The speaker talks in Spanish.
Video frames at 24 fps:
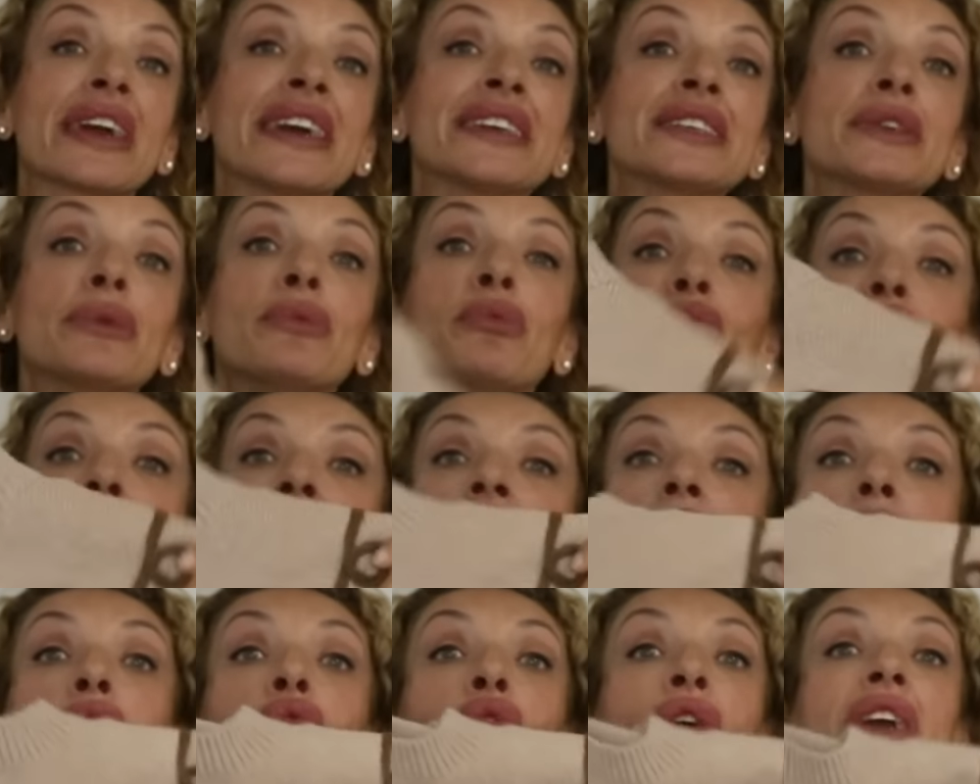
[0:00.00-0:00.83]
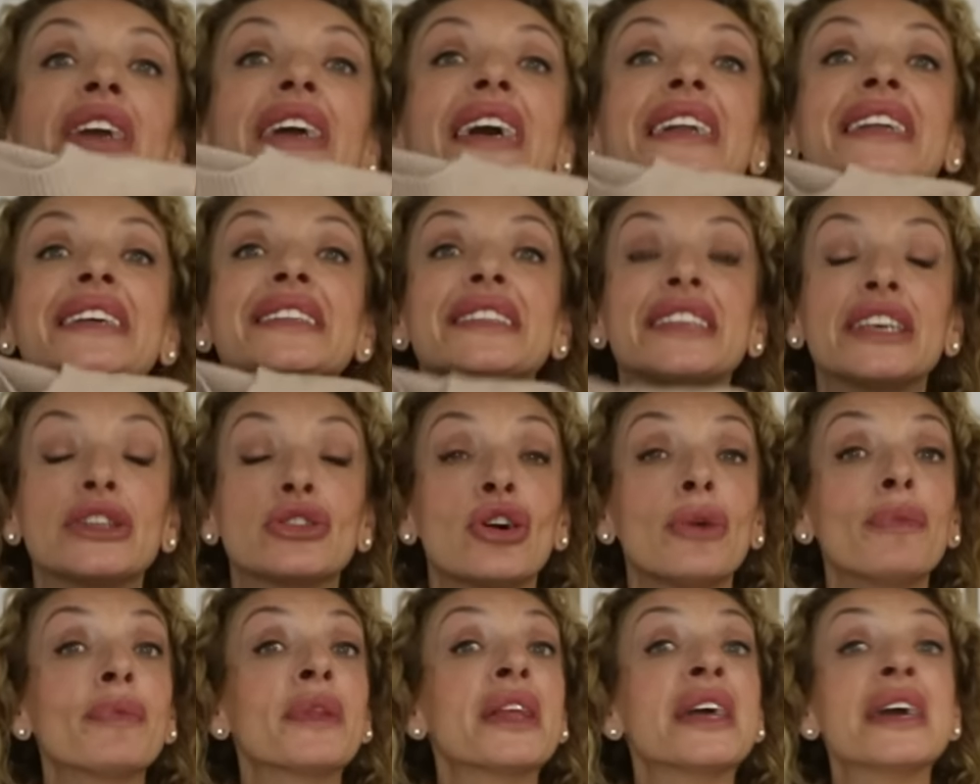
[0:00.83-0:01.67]
que es muy muy
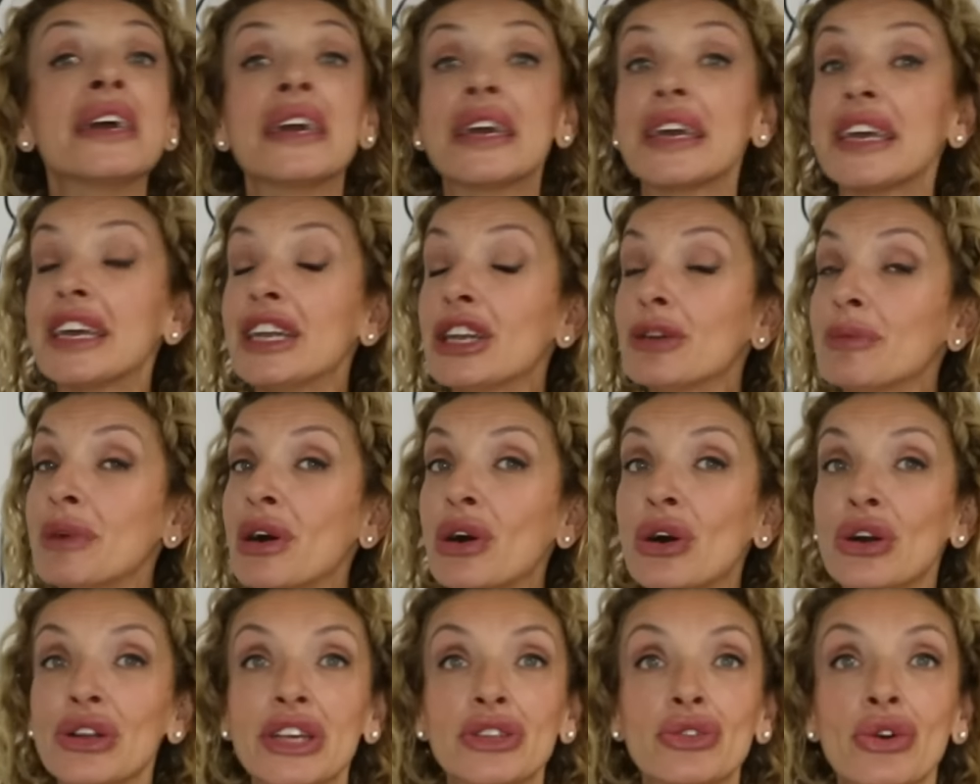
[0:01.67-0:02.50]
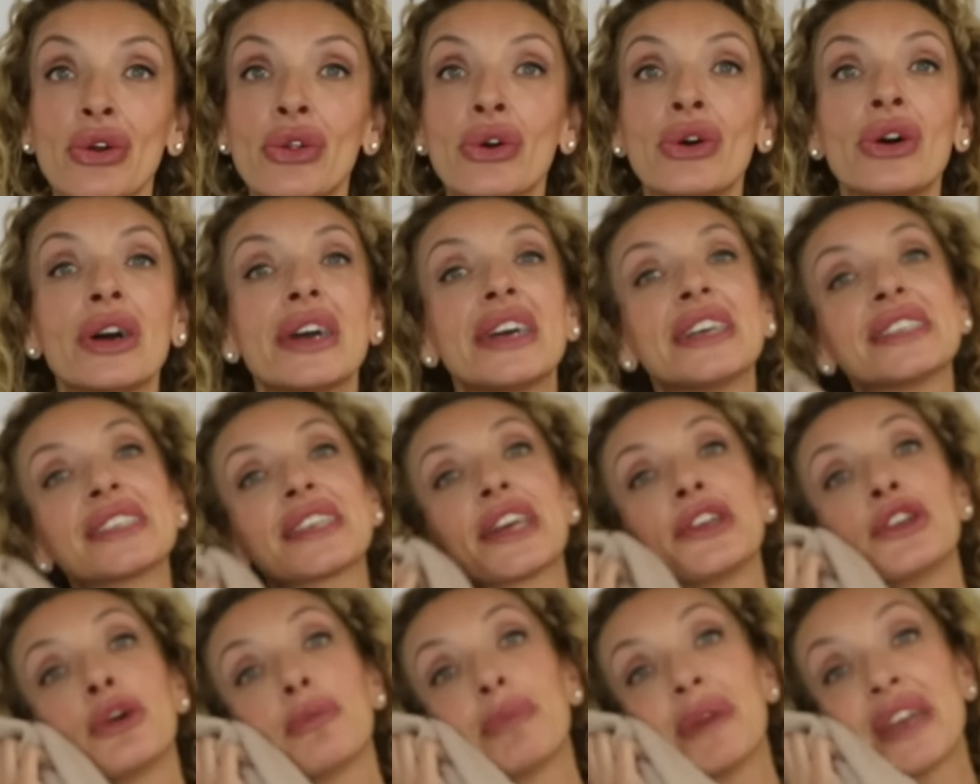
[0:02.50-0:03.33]
calentito y lo mejor de todo es
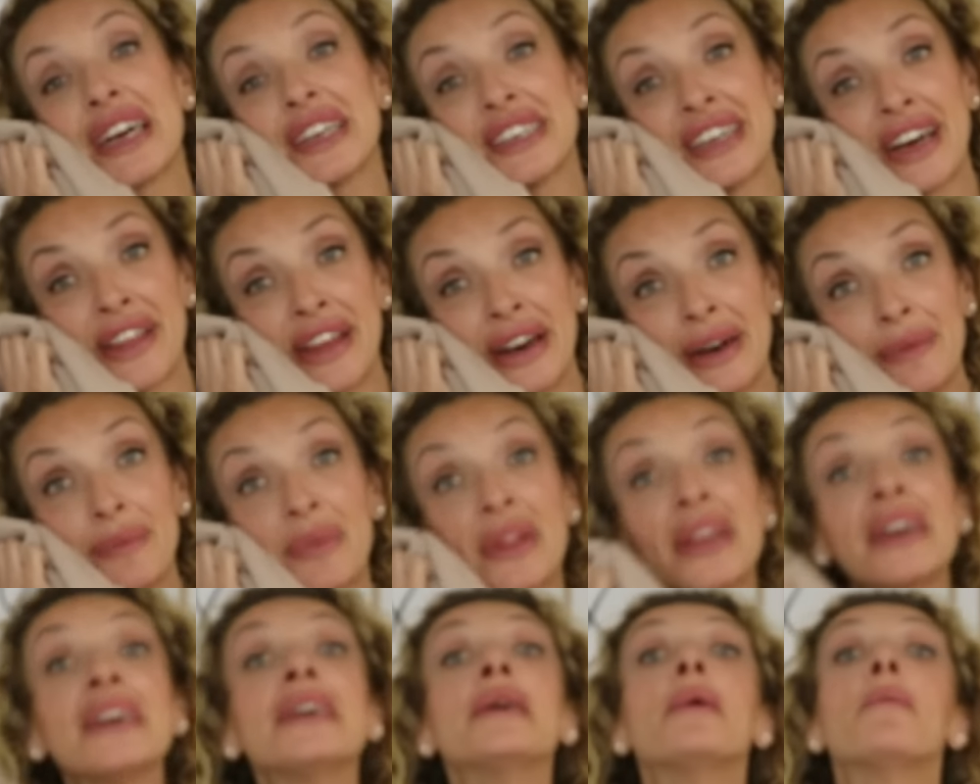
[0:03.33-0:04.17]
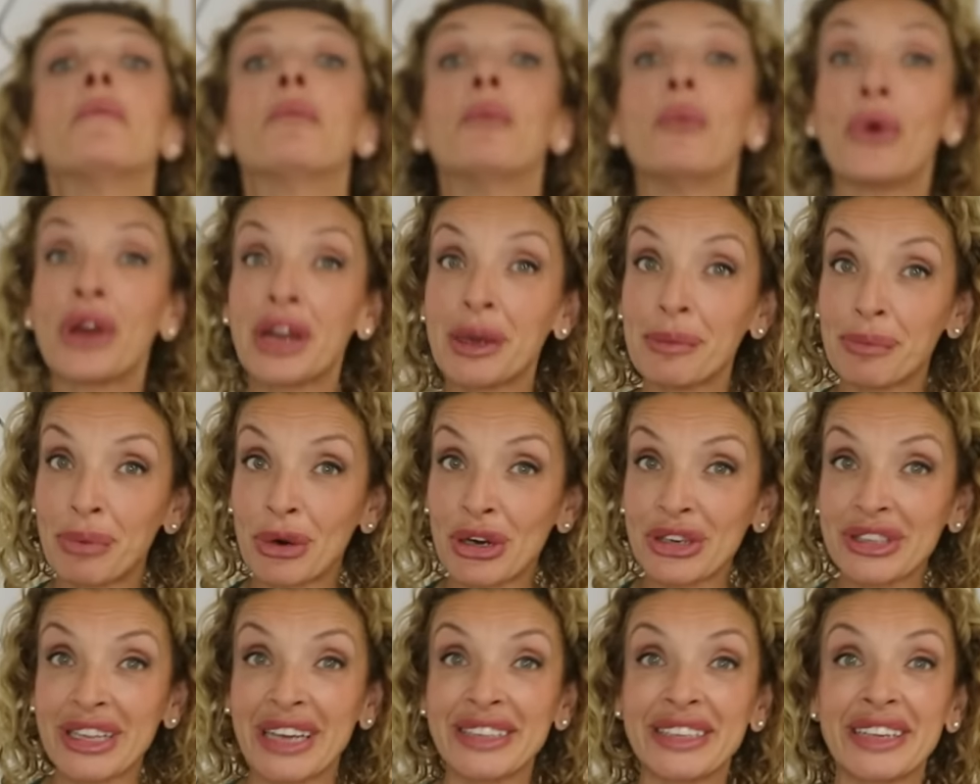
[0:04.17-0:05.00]
que no pica nada. Muy
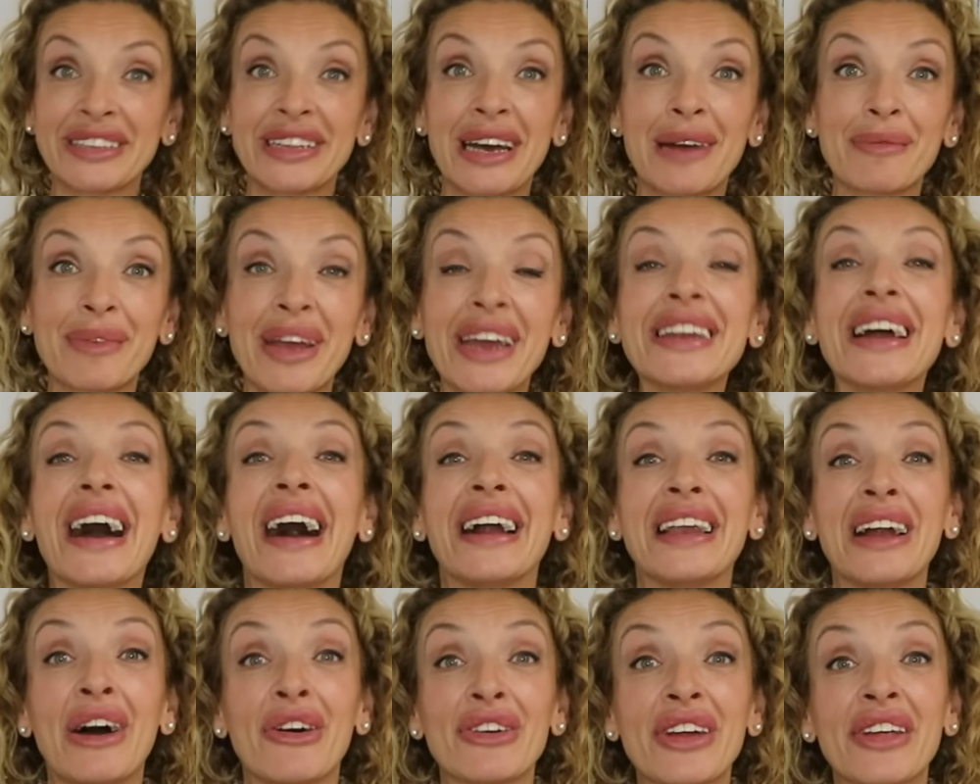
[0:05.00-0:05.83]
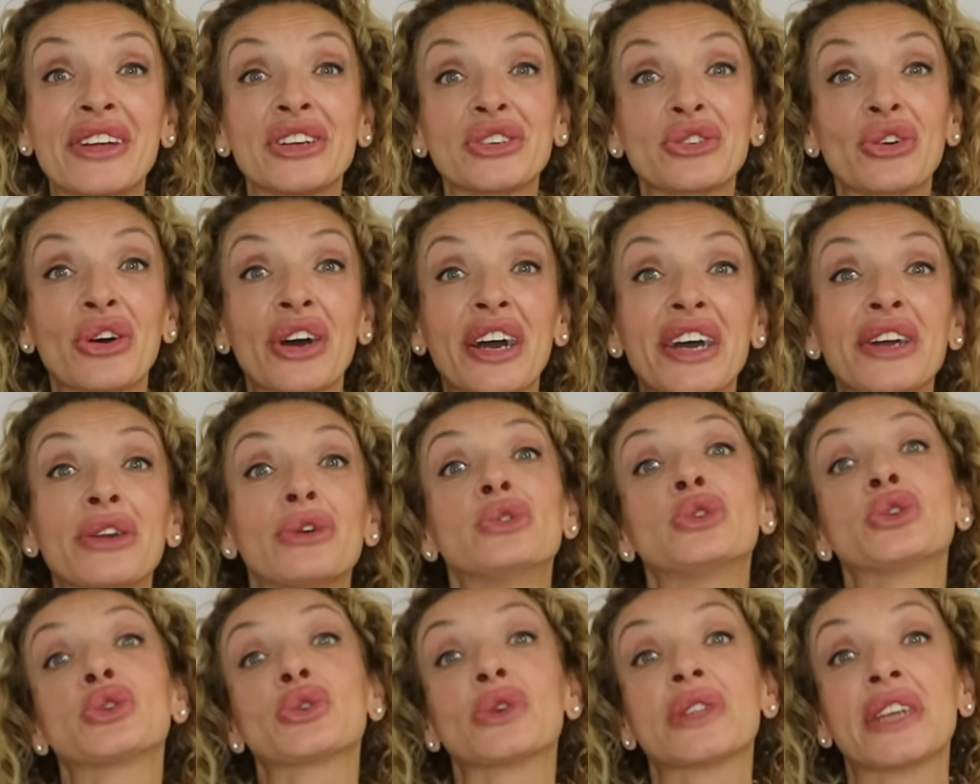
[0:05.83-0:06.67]
importante también a la hora de escoger
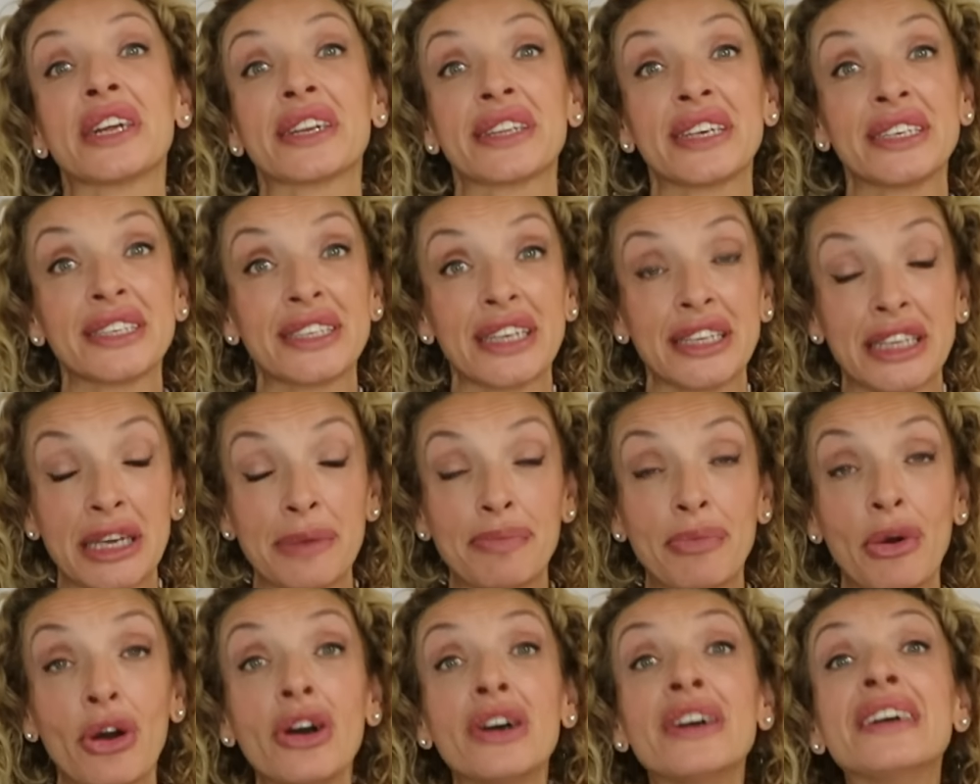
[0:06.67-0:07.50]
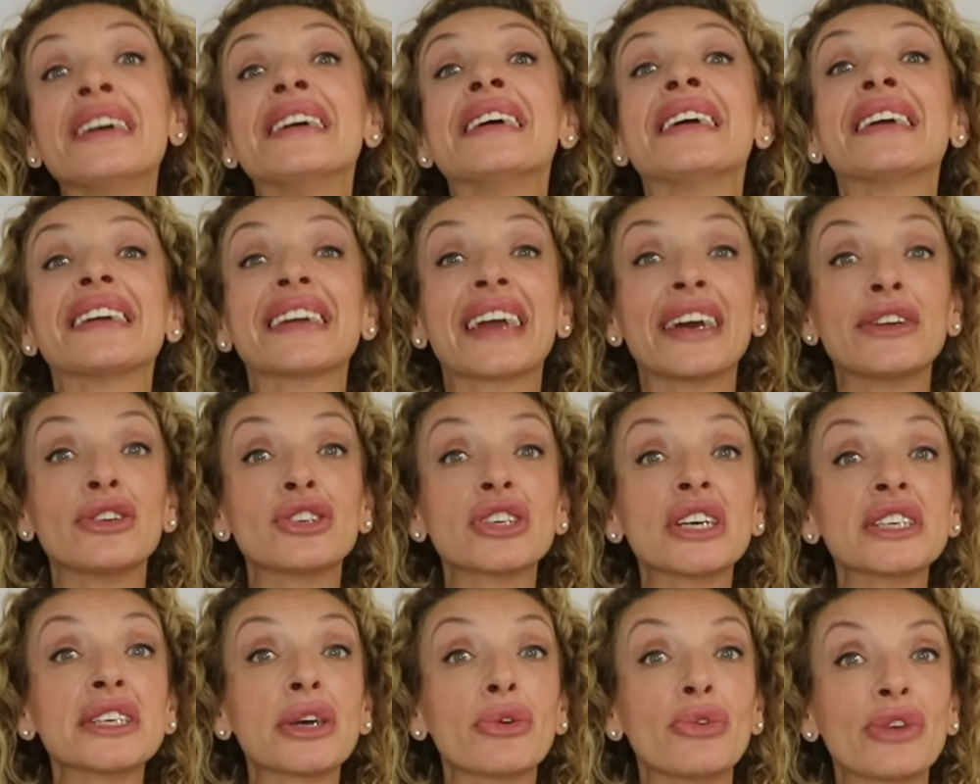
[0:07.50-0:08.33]
un suéter de este tipo que
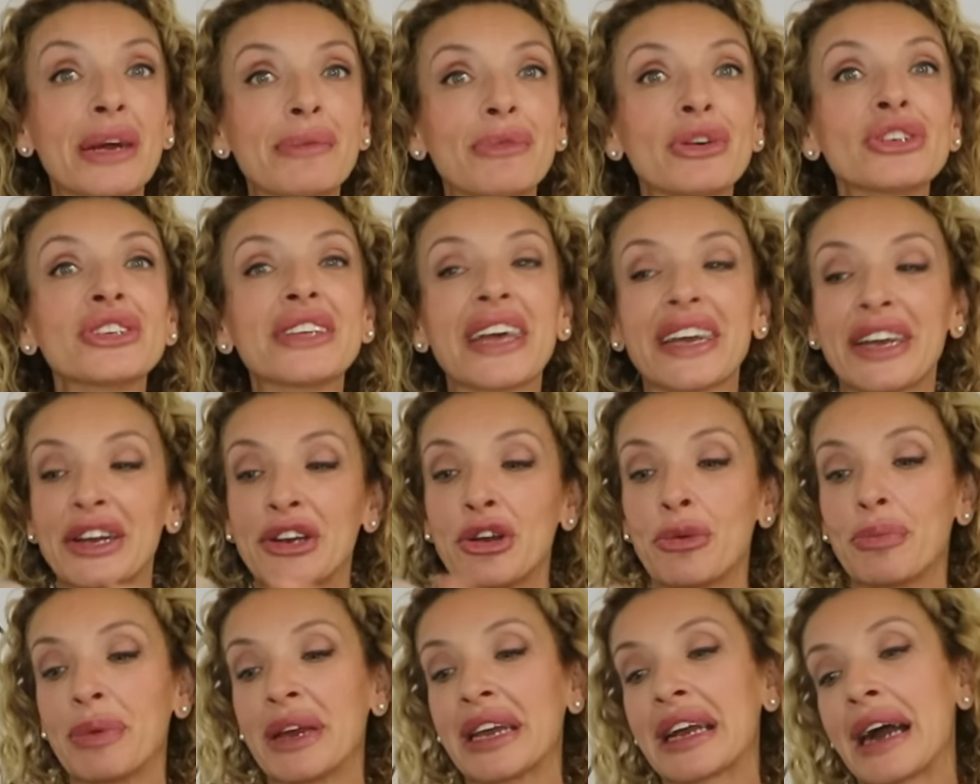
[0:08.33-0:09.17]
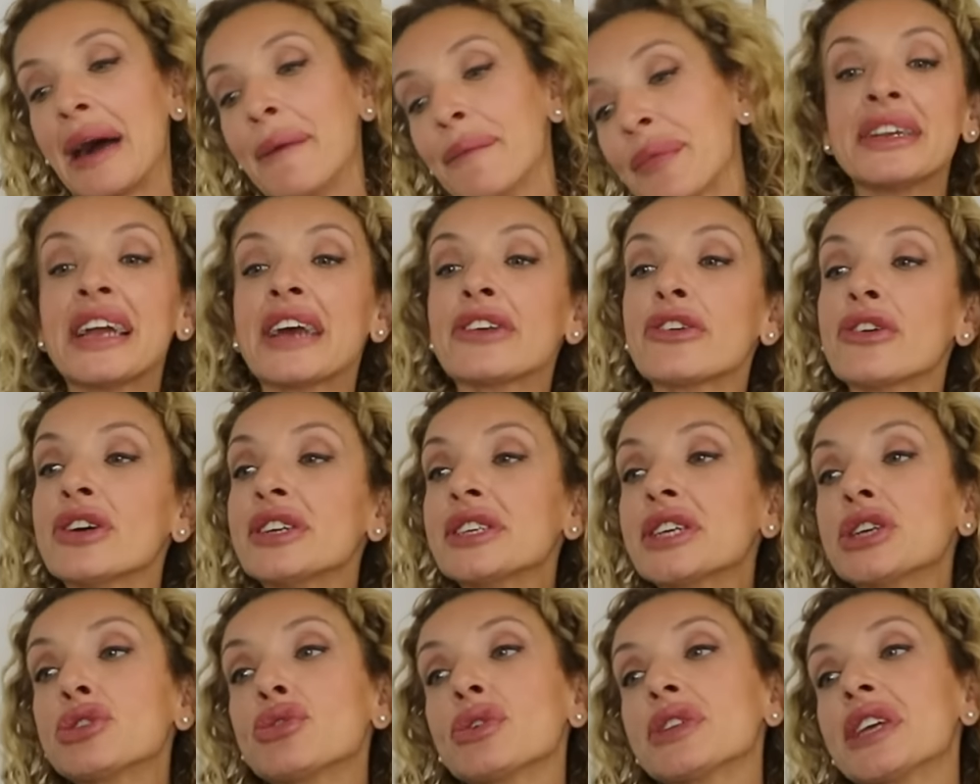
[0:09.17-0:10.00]
nos aseguremos de que no pica. Mira, yo de
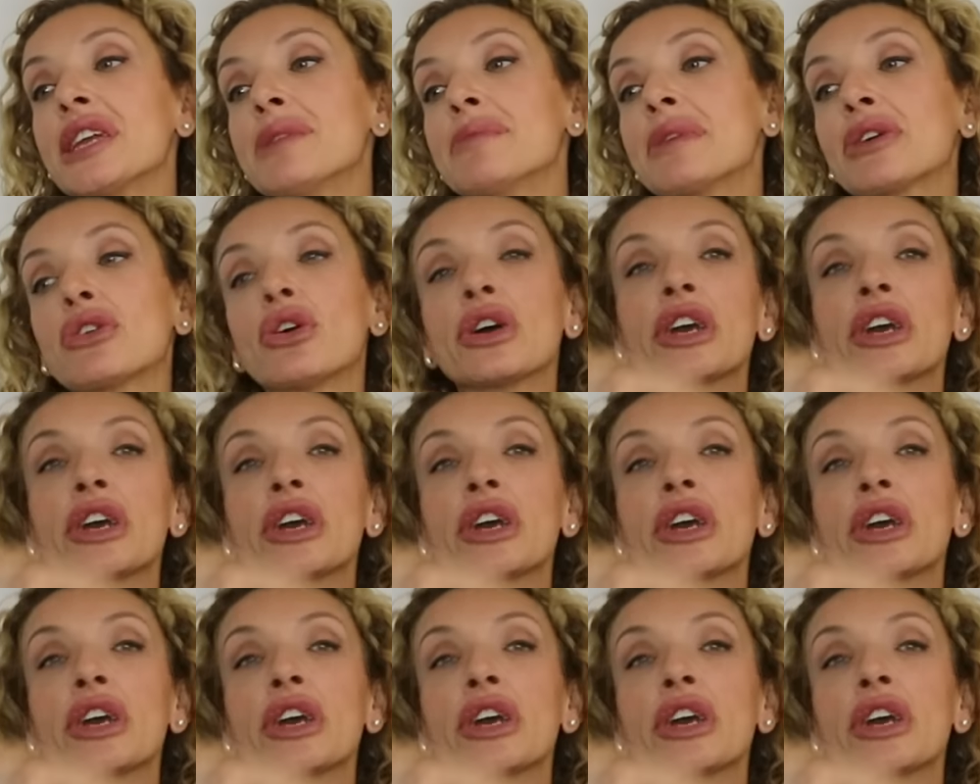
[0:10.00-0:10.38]
este suéter me he